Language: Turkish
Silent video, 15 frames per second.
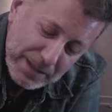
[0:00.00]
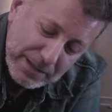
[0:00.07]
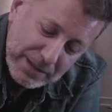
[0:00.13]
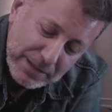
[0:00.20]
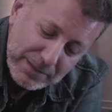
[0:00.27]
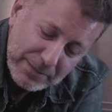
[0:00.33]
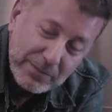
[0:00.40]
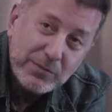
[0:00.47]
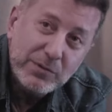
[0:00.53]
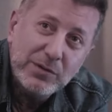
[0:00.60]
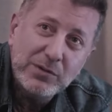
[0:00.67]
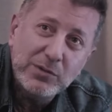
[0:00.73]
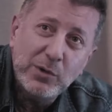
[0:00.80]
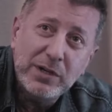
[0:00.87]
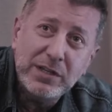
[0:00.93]
Oh.
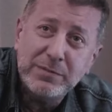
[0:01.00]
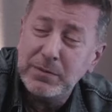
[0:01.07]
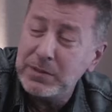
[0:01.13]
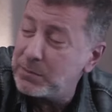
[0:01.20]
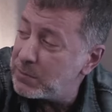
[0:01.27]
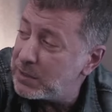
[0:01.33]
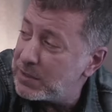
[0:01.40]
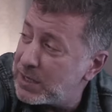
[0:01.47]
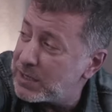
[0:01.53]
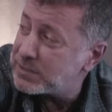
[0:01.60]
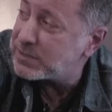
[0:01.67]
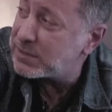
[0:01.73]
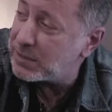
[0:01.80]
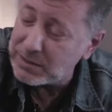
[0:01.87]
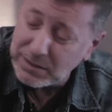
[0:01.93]
Yönetmenim ne oh.
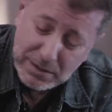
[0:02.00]
derse.